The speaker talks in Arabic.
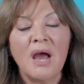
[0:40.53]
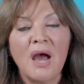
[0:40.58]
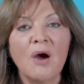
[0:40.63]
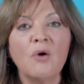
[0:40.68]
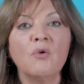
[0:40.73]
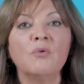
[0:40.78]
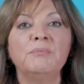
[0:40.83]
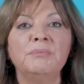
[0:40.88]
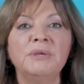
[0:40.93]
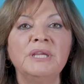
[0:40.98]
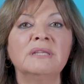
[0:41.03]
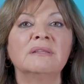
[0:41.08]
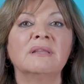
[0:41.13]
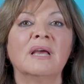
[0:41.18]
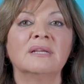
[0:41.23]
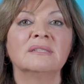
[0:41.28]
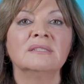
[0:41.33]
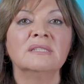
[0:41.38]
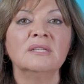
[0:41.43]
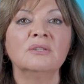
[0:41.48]
أو
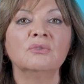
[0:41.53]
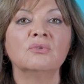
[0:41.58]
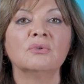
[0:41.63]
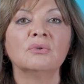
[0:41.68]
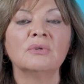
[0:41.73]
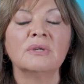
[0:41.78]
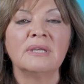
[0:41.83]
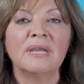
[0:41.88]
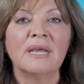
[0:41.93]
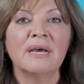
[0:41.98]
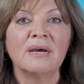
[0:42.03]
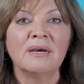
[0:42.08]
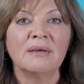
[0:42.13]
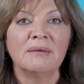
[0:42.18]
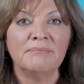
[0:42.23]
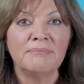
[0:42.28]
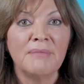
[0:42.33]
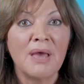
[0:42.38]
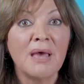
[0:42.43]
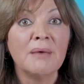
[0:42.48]
بتحديده
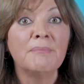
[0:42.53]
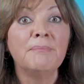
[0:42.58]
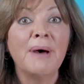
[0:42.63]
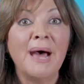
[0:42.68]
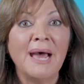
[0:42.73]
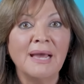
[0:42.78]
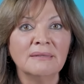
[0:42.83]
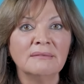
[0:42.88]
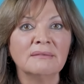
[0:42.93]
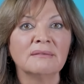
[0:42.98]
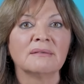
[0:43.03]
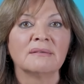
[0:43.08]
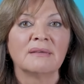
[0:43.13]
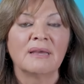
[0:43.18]
لما بعد